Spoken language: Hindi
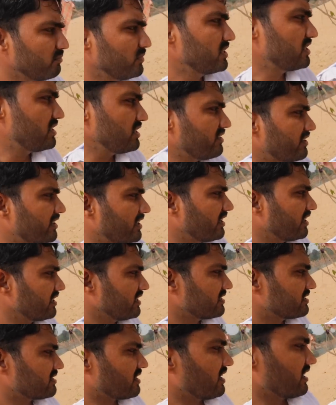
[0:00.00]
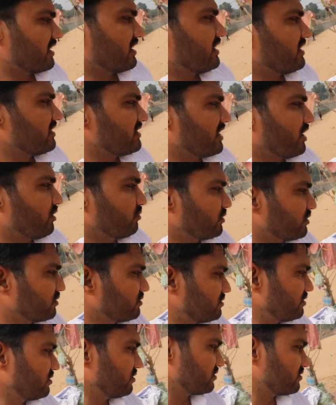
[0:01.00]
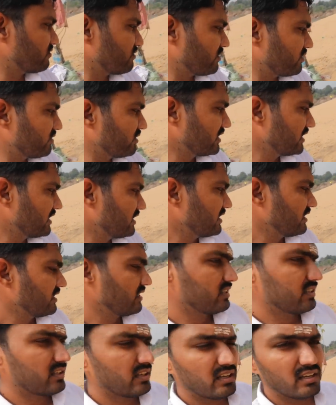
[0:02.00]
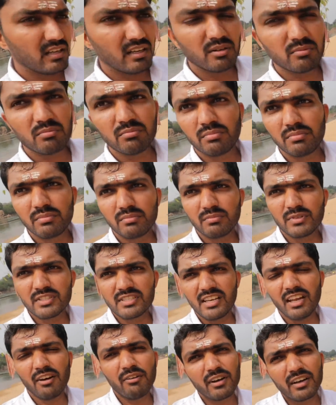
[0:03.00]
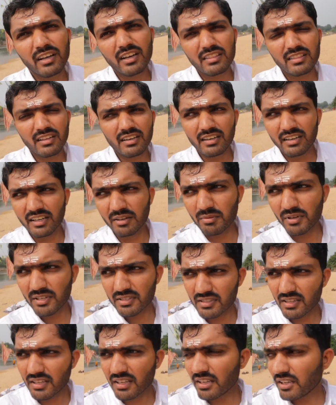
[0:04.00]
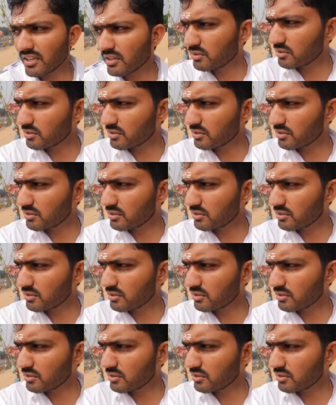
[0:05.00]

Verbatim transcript: मिट्टी वाला ये स्थान है यहाँ पर कुछ लोग जो मछलियाँ वगैरह तल के बेचते हैं